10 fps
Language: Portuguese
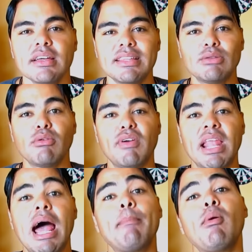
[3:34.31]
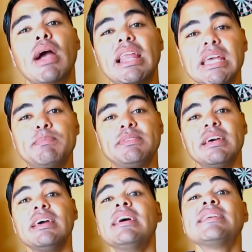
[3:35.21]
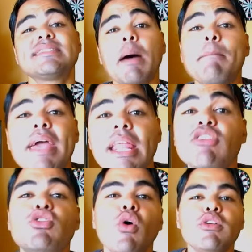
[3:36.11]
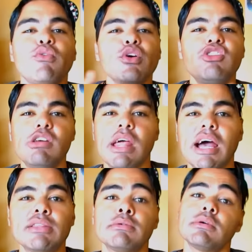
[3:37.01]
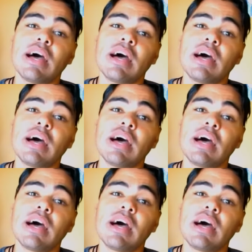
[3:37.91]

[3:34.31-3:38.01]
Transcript: da novela Apocalipse, saberem de onde foi tirado